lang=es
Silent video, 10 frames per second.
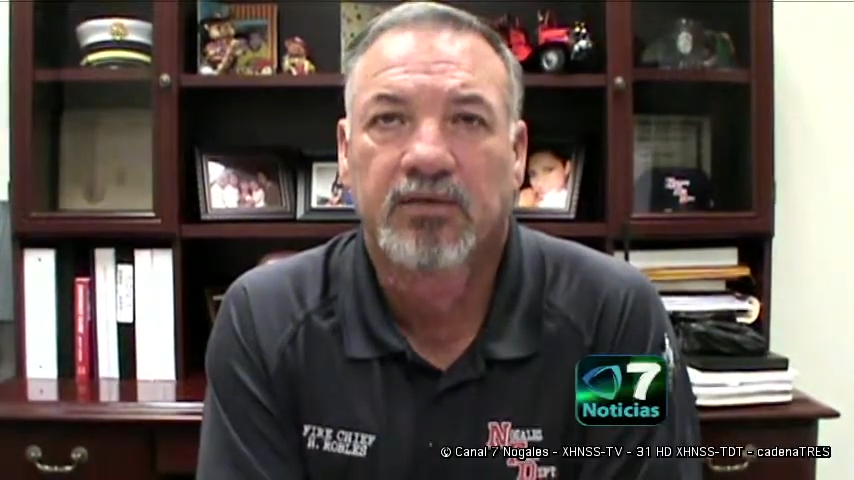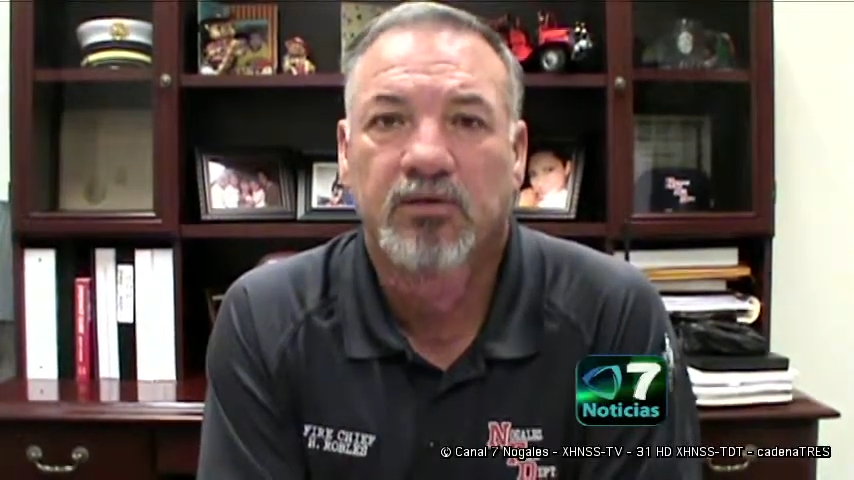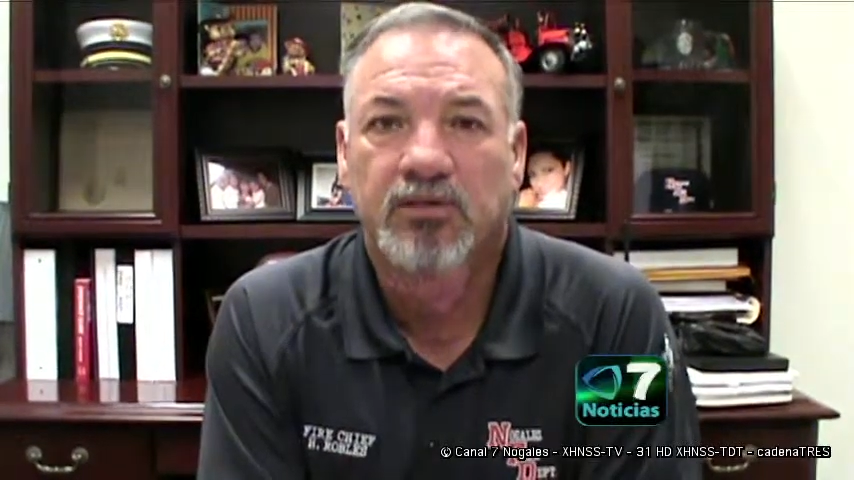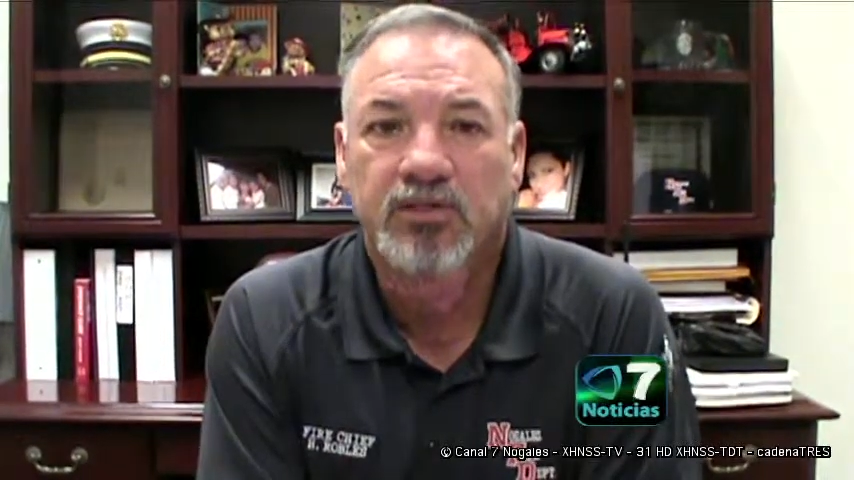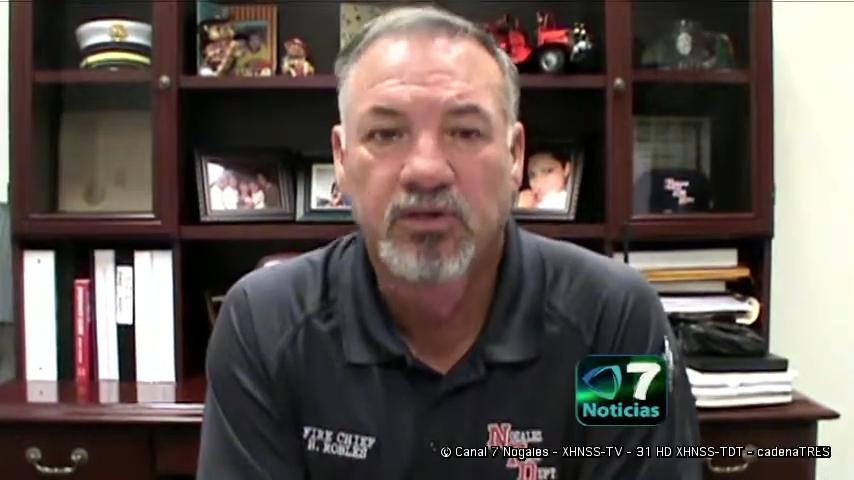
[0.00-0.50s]

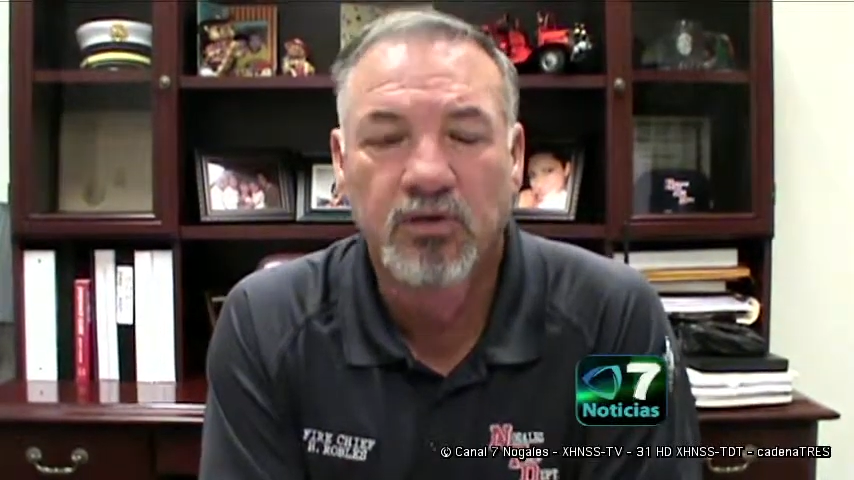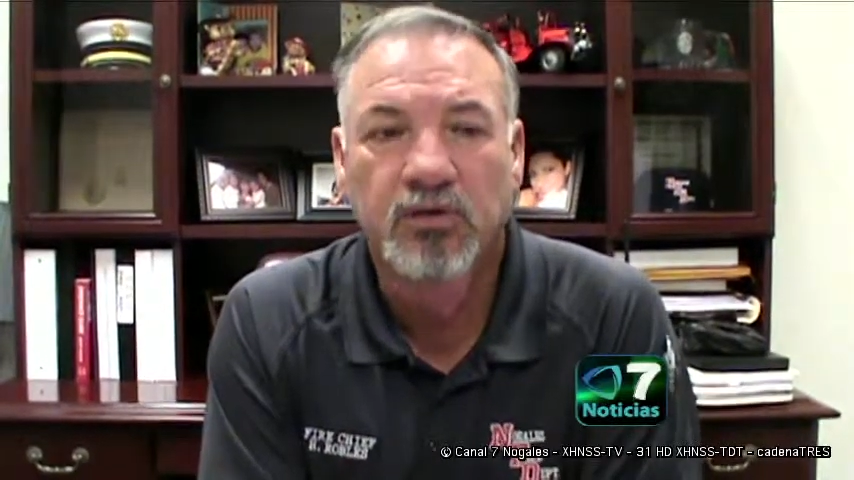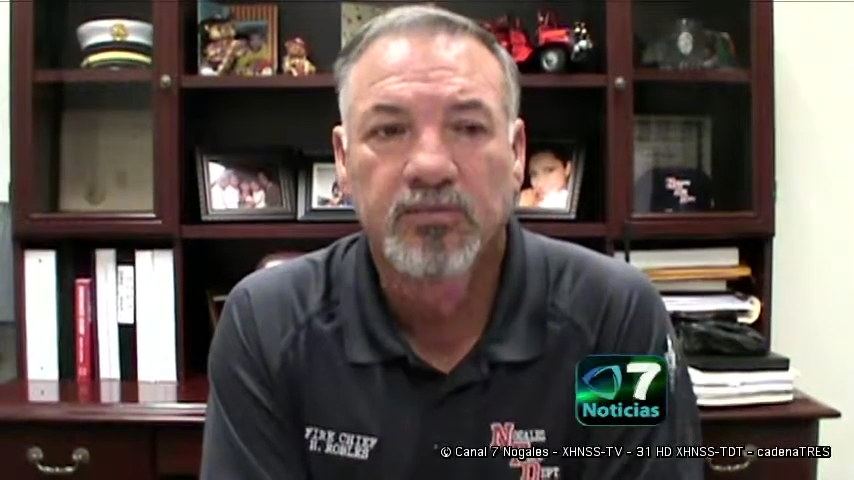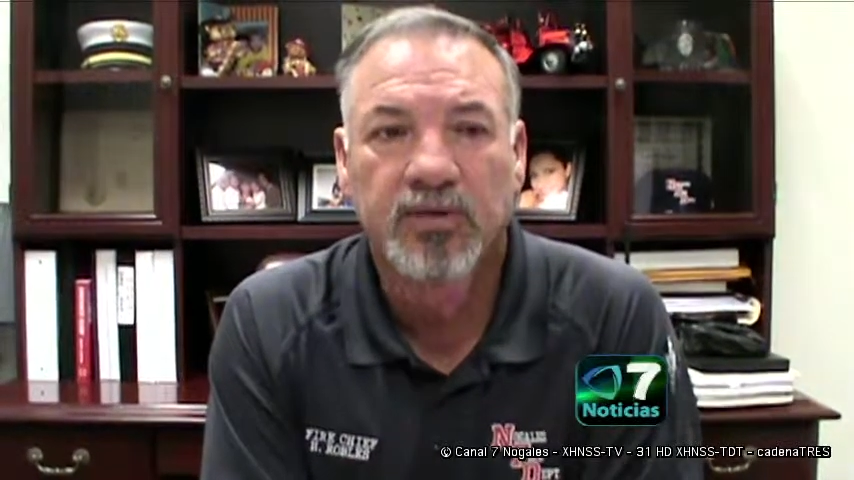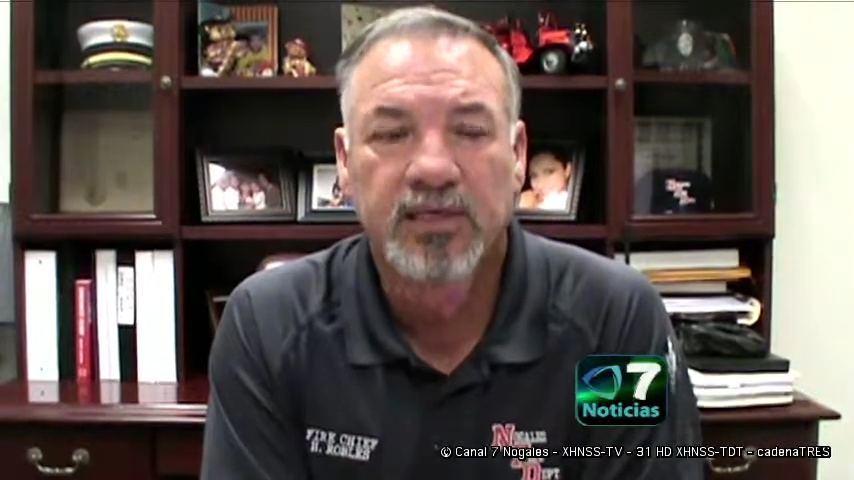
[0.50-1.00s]

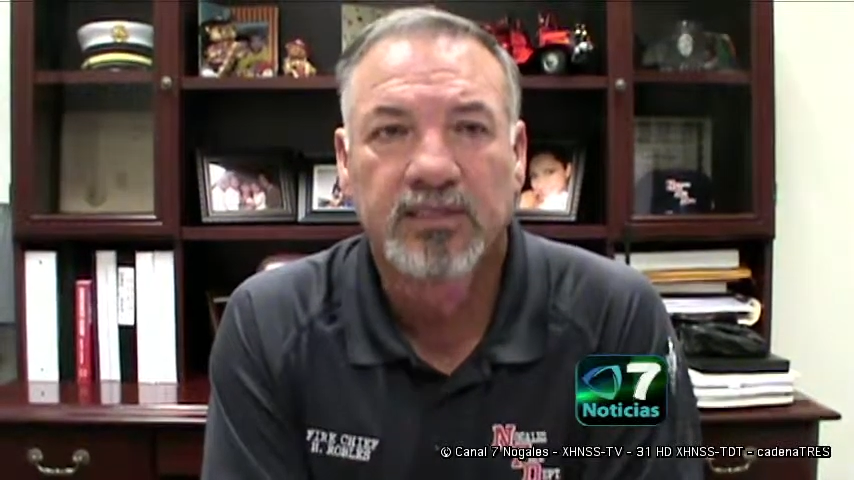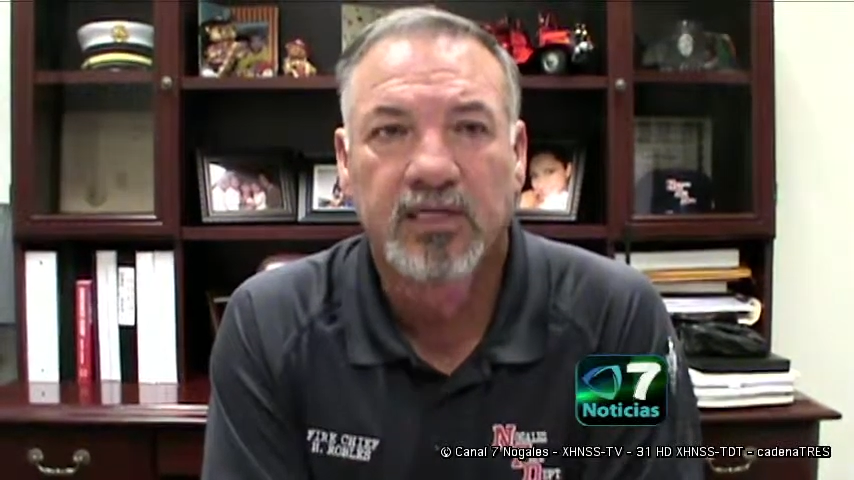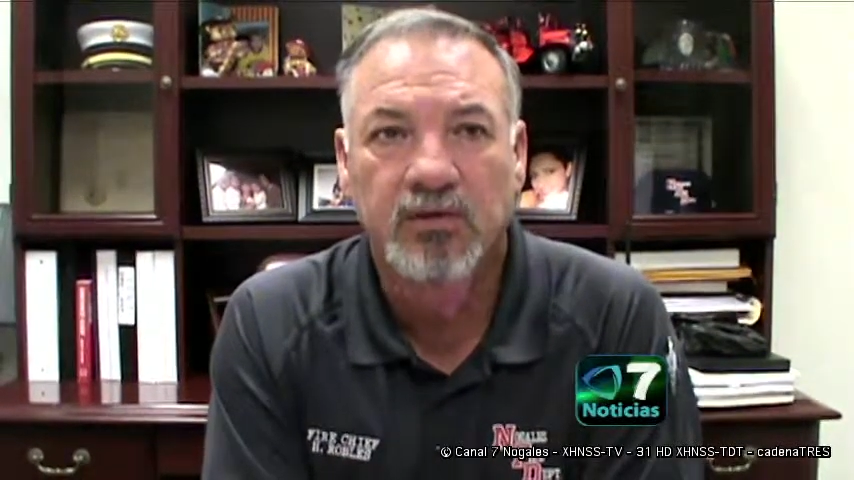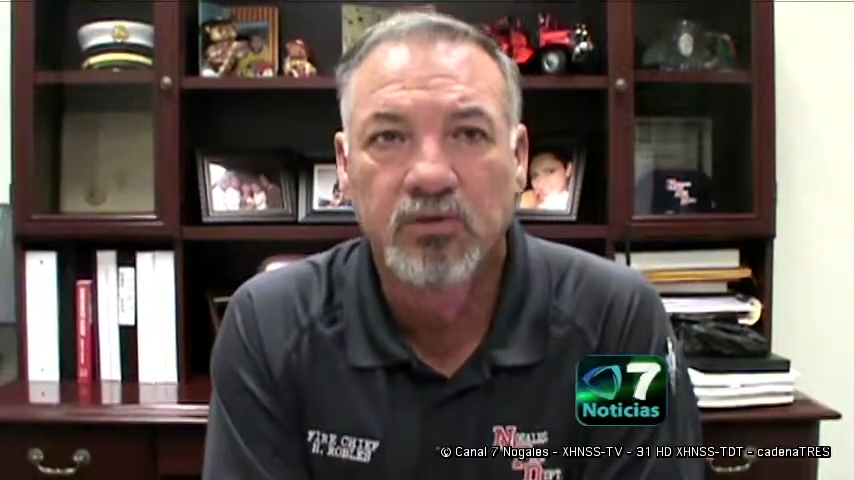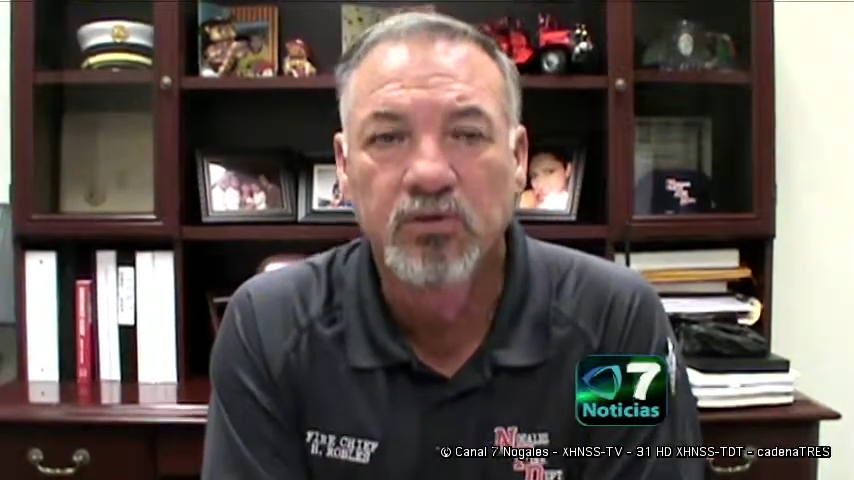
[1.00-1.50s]
condición, buena
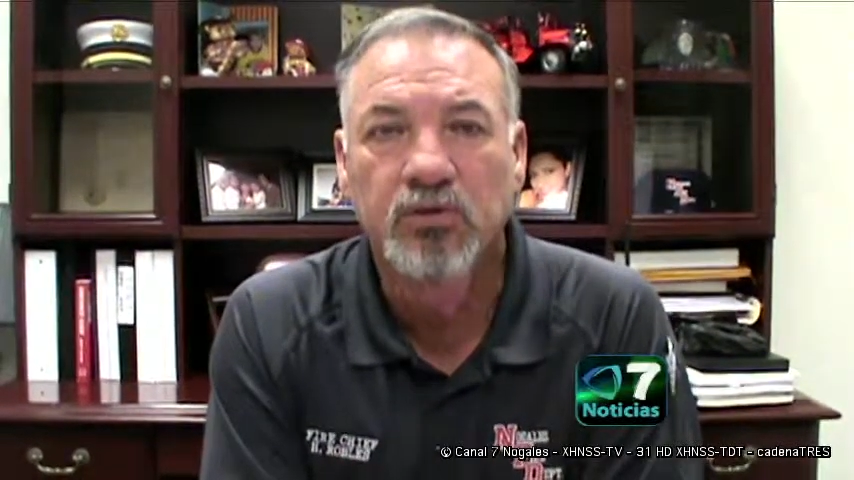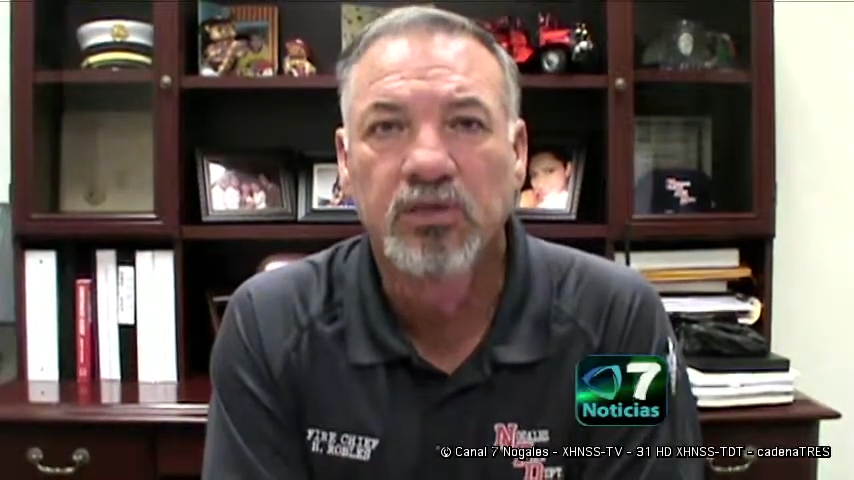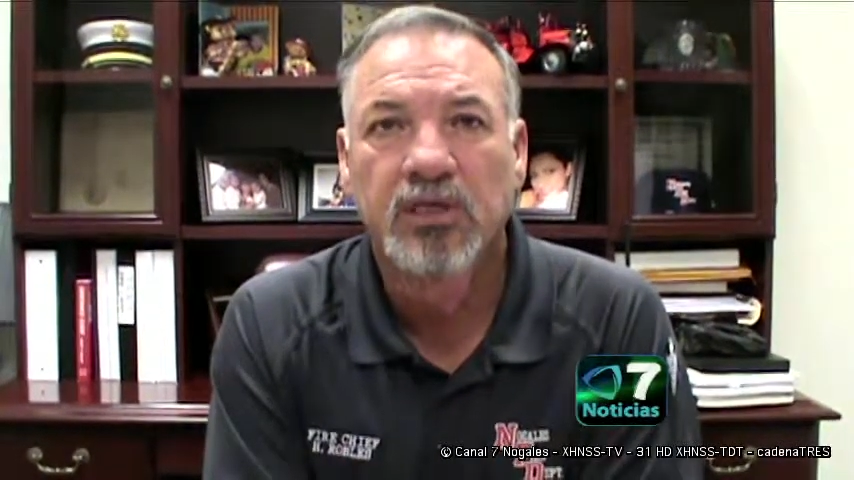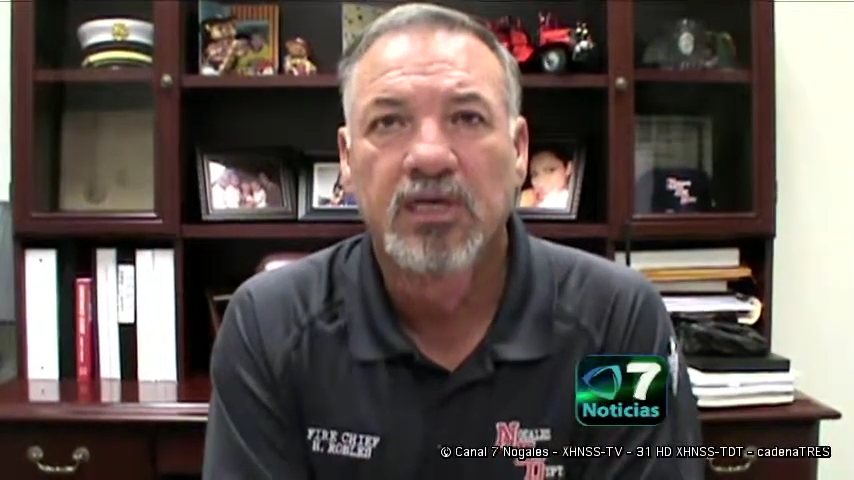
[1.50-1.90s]
salud,